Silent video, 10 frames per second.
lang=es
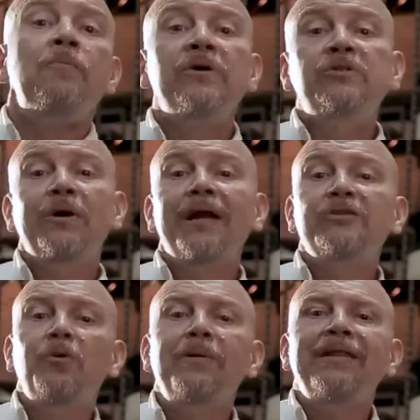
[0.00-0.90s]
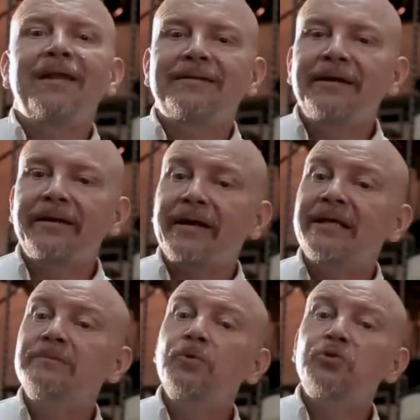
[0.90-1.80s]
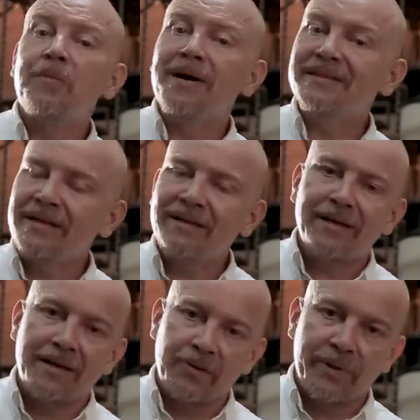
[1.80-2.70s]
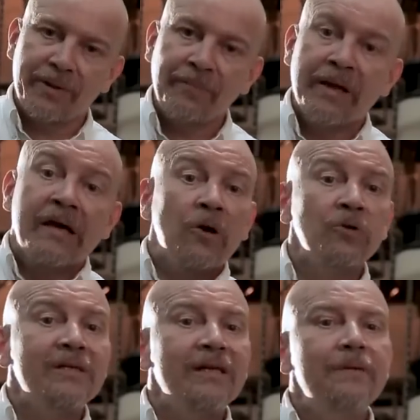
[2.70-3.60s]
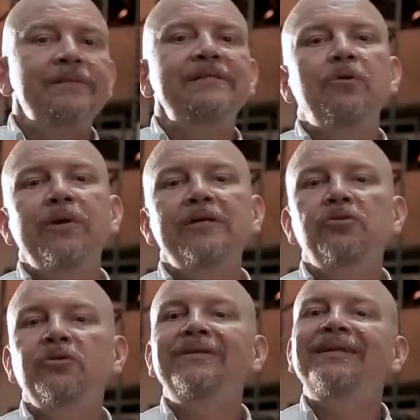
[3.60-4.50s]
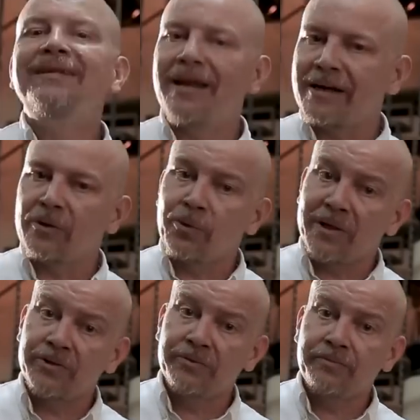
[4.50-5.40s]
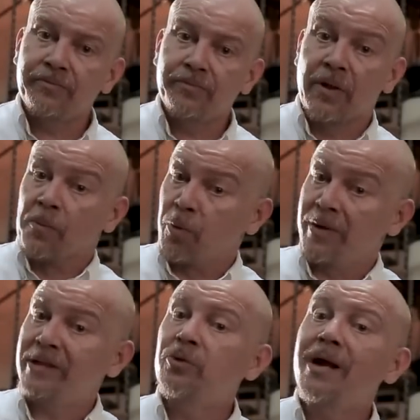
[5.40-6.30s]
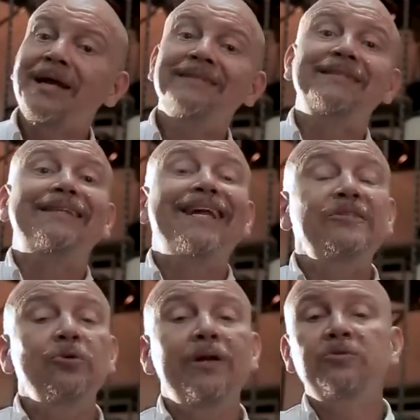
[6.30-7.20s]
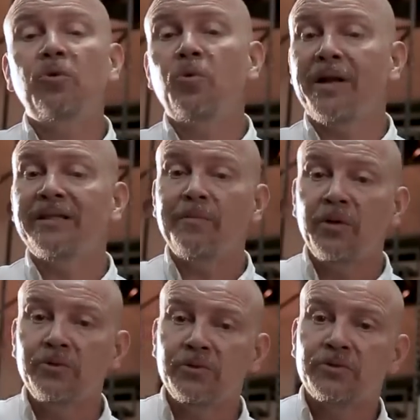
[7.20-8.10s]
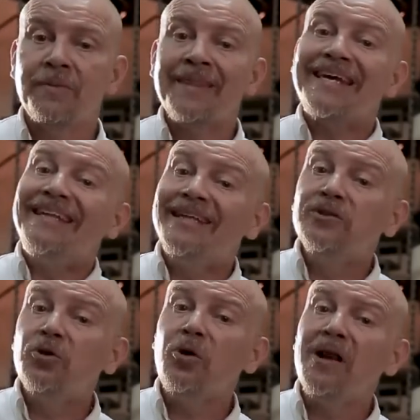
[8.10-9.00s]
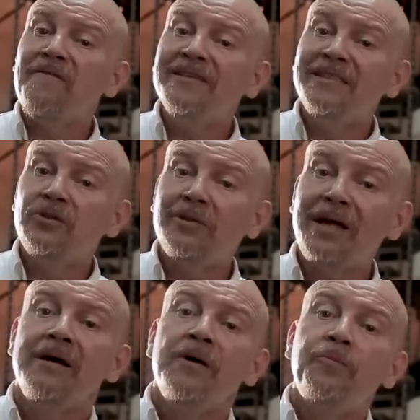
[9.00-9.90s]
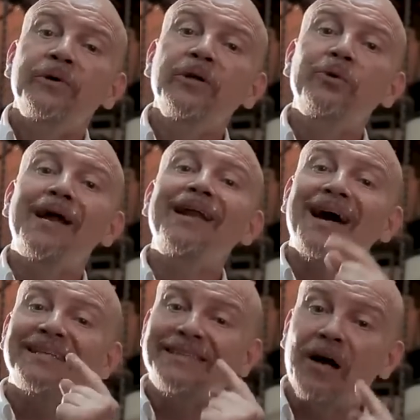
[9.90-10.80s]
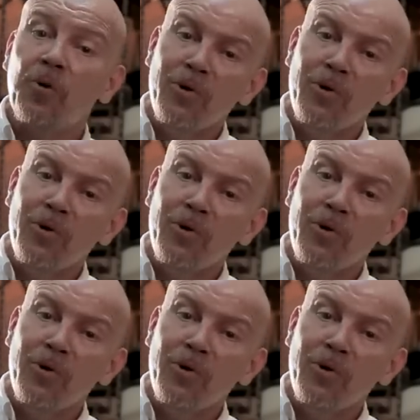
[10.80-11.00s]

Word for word: Puesto que la sombra de la Tierra es mucho más grande que la Luna, los eclipses de Luna son de larga duración pueden durar hasta 3 horas con 40 minutos y tan solo la fase total puede durar hasta